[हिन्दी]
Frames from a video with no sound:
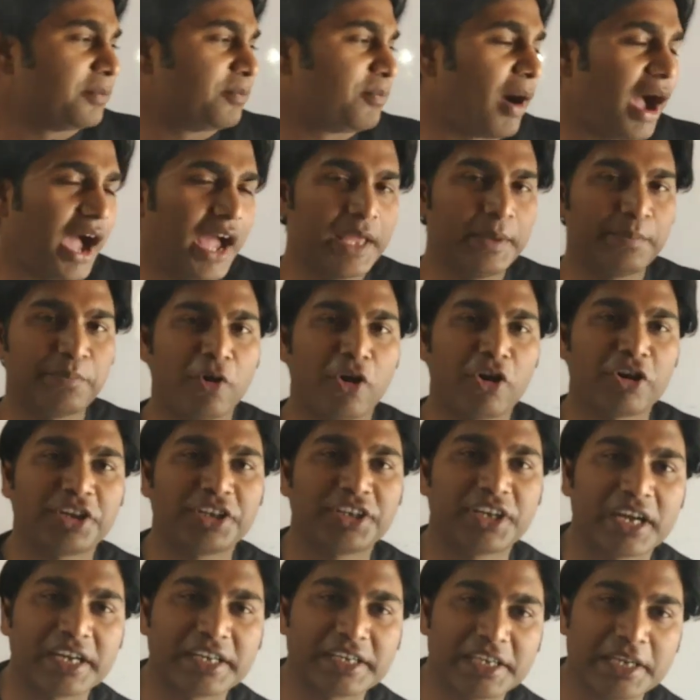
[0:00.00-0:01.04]
पाइप और
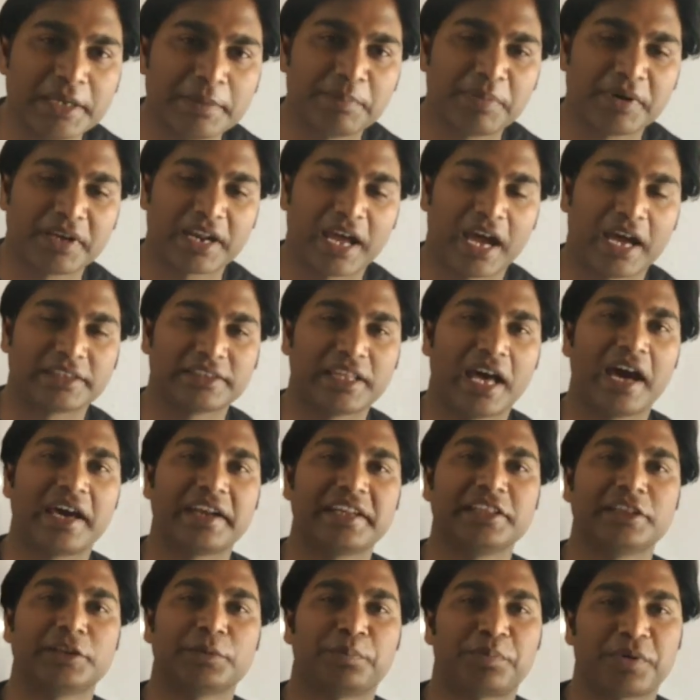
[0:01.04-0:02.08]
टंकी पर
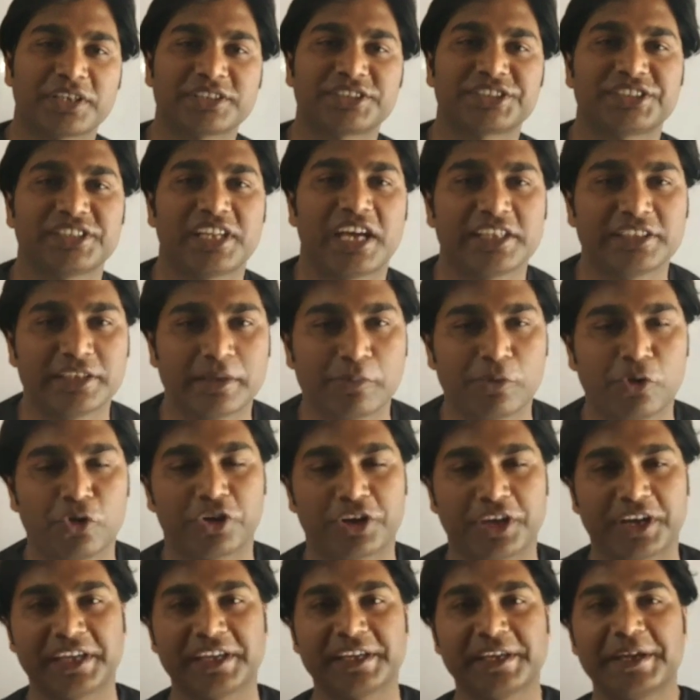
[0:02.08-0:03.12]
आधारित प्रश्न आज हम लोग
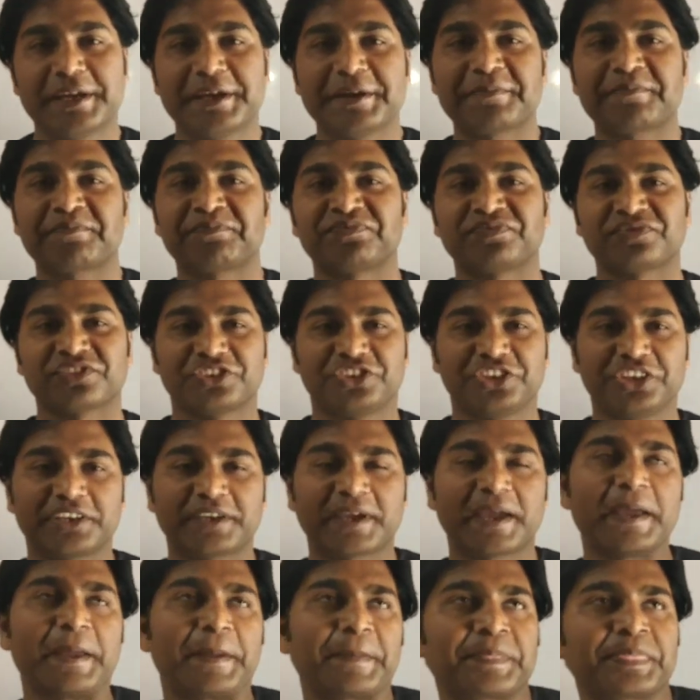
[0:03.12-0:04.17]
करेंगे ठीक
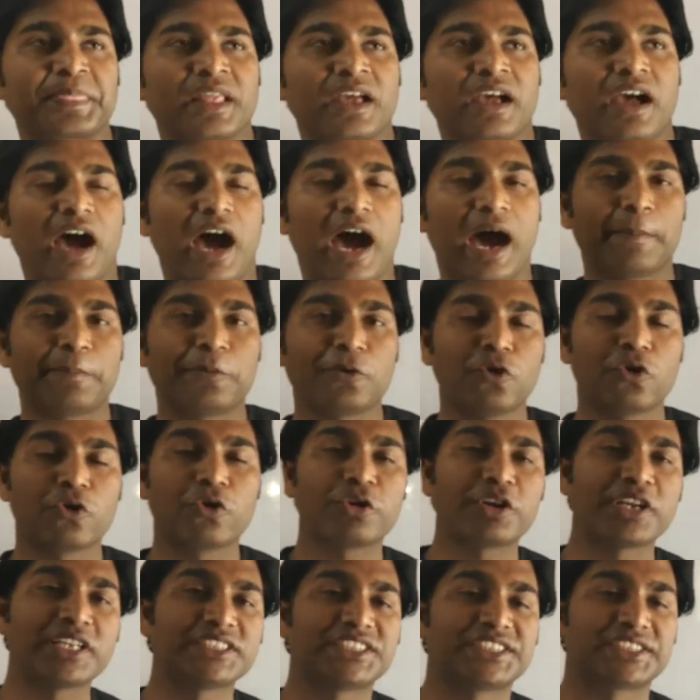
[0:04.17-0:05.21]
है आप
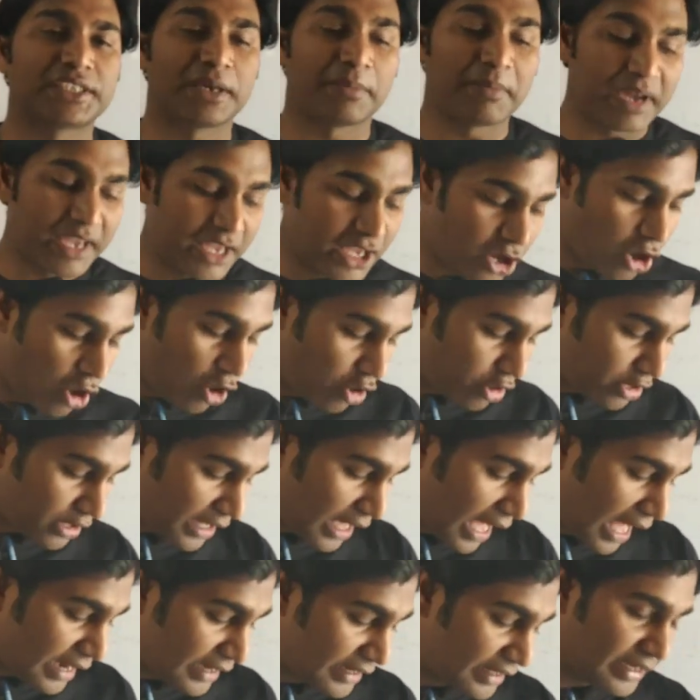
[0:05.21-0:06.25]
लोगों ने समय और
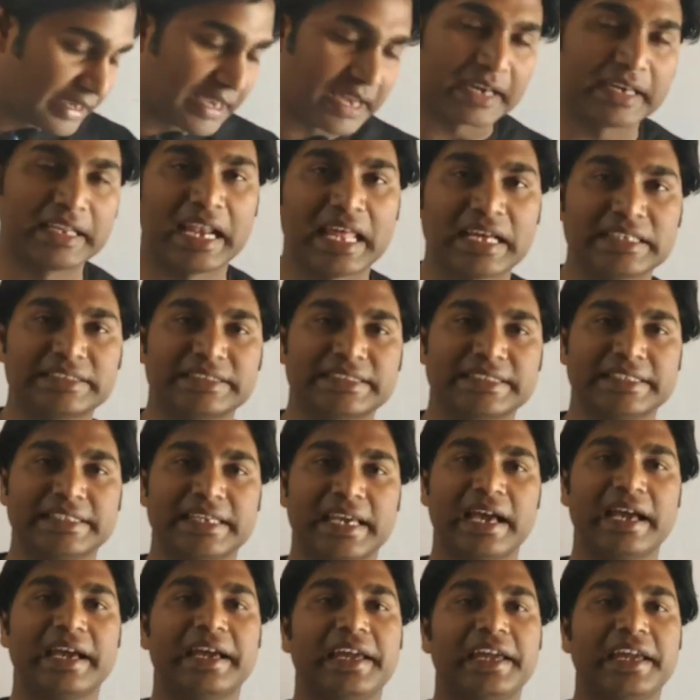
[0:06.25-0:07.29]
कार्य का क्लास
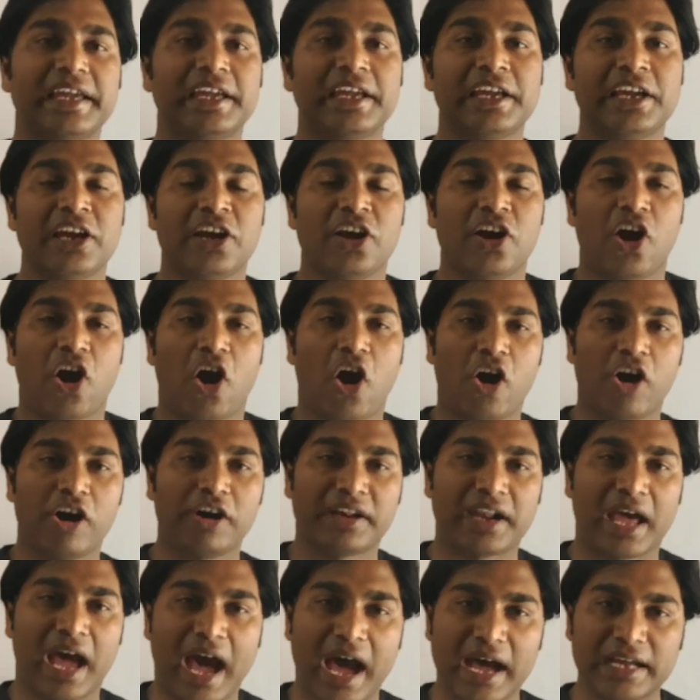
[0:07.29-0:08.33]
किया है
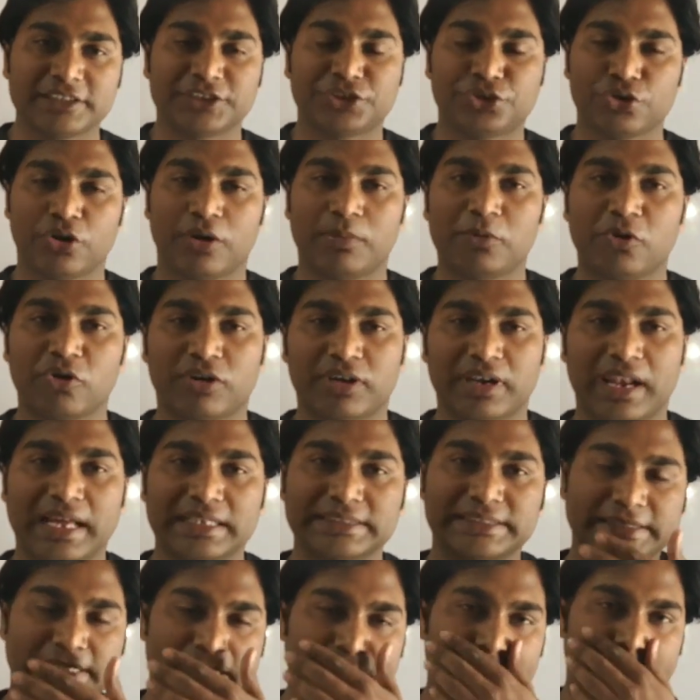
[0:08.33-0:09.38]
और आज जो हम लोग
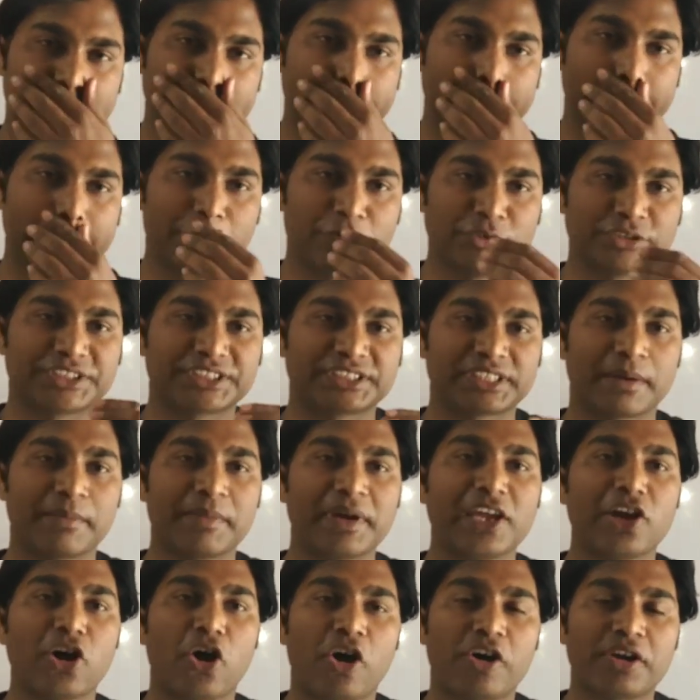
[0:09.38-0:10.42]
क्लास करेंगे वो
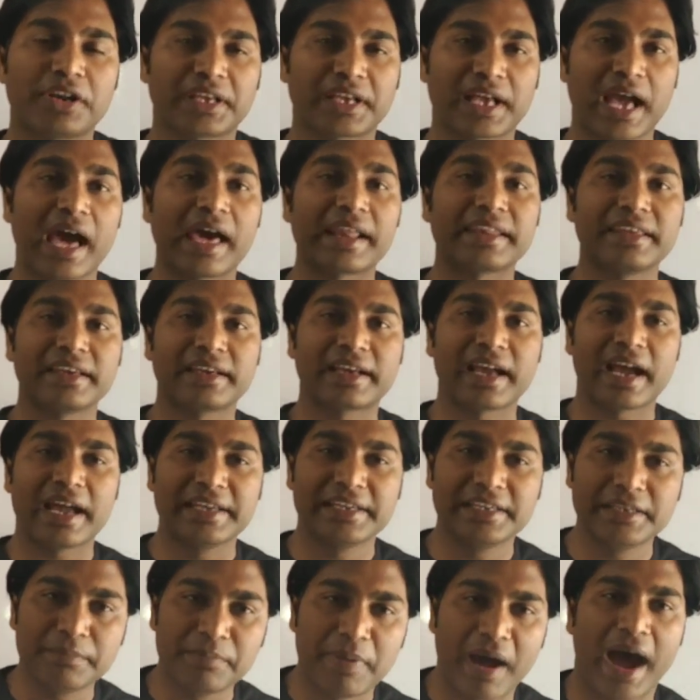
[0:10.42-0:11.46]
समय और कार्य का
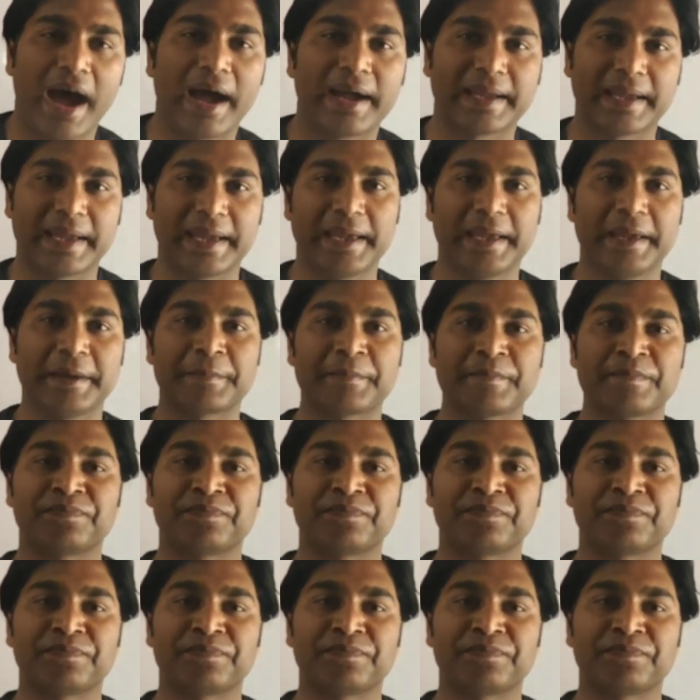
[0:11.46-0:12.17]
ही भाग है